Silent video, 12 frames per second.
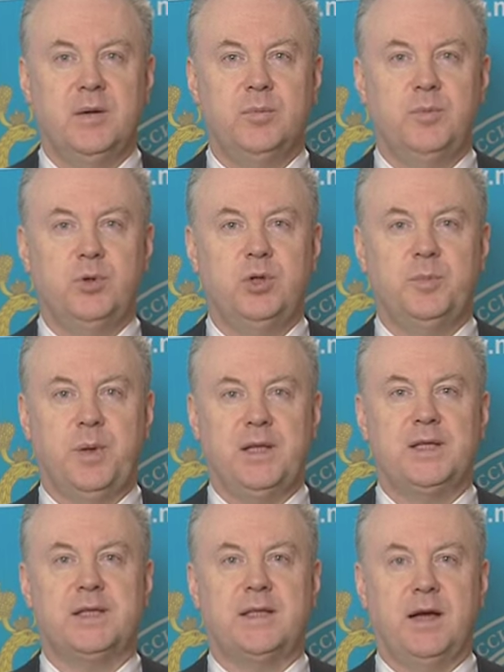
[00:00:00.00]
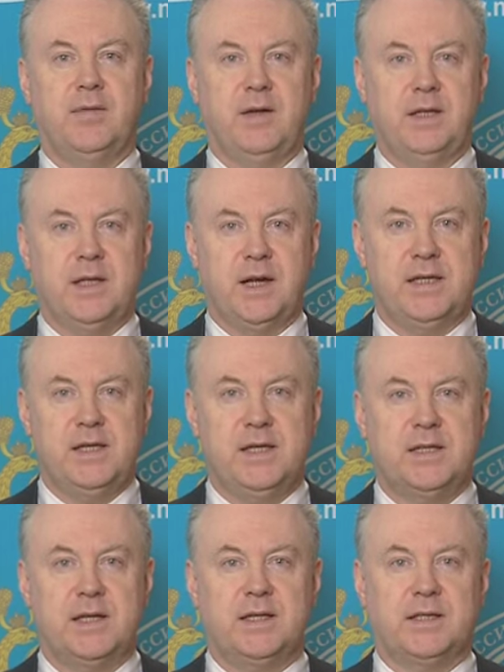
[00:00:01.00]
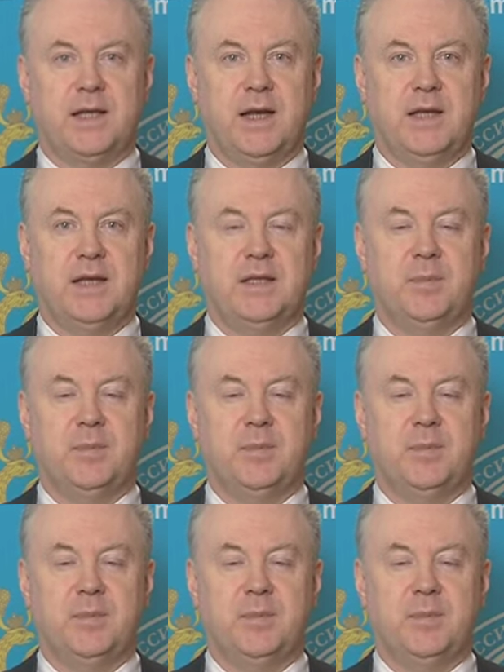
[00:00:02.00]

будут представлены российской стороне